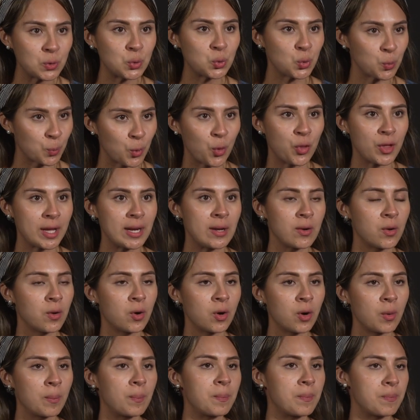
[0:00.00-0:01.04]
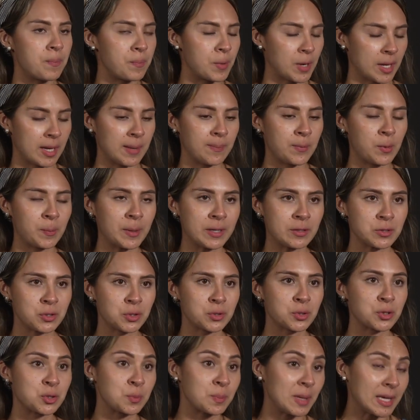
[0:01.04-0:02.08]
en tu modelo, por ejemplo para
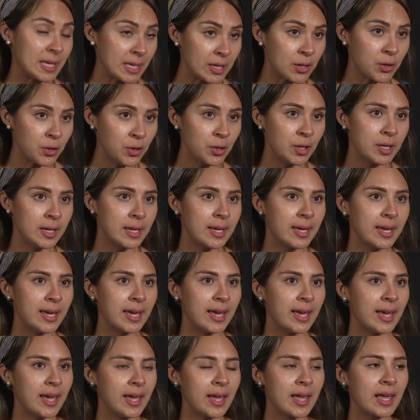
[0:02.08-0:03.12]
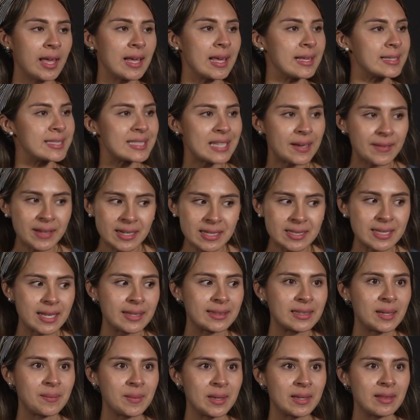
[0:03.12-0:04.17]
nosotros México, eh, saben
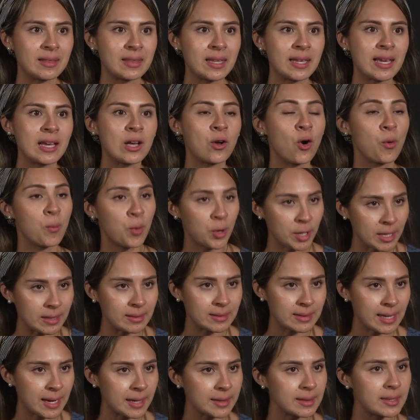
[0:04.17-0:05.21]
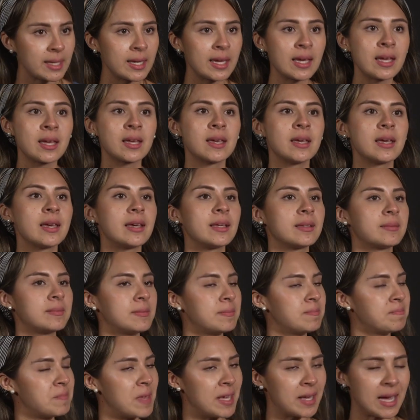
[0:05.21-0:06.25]
exactamente cómo orientarte,
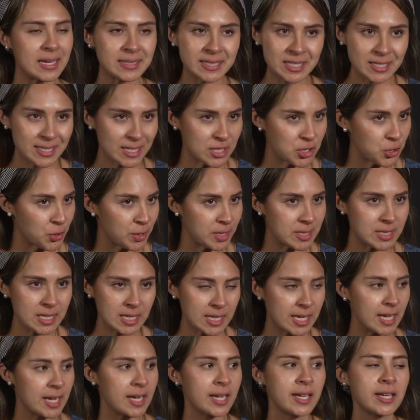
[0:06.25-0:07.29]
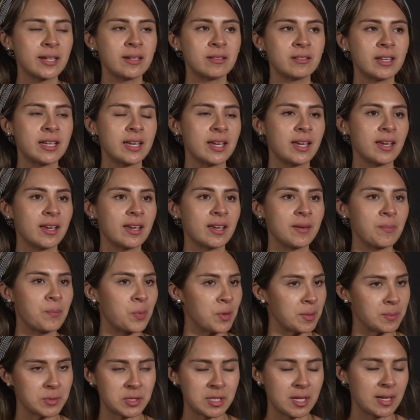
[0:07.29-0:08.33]
hacen sesiones si quieren, eh,
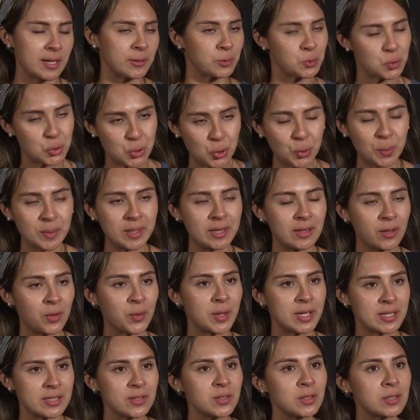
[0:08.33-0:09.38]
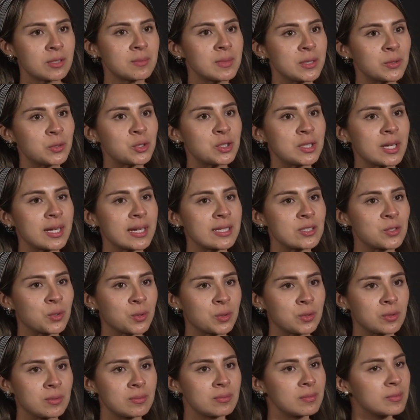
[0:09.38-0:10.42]
podemos tener un Zoom y todo eso, entonces me gusta que
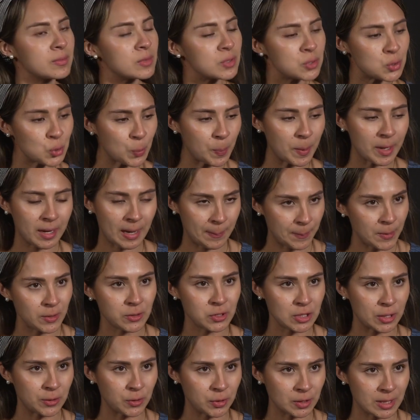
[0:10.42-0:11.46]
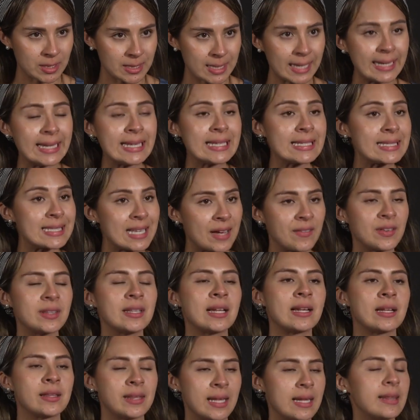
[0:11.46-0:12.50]
son súper rápidos, te contestan y saben
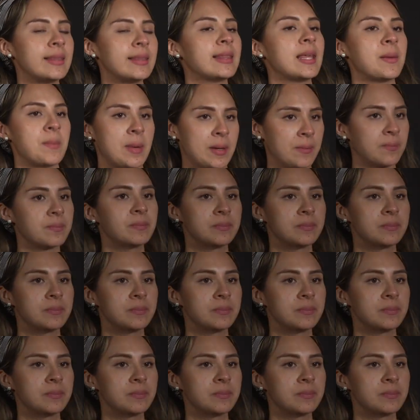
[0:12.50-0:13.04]
del tema.